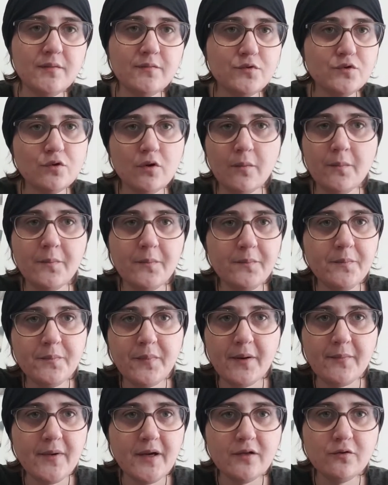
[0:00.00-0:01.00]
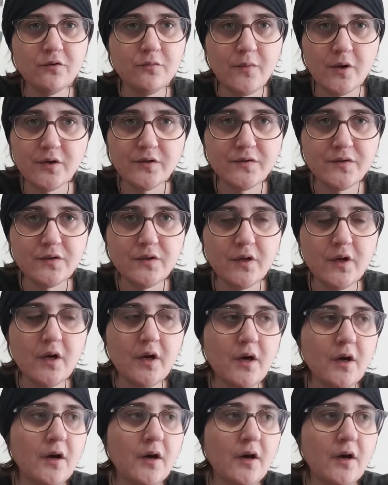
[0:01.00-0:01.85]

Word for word: même sur pas mal de box.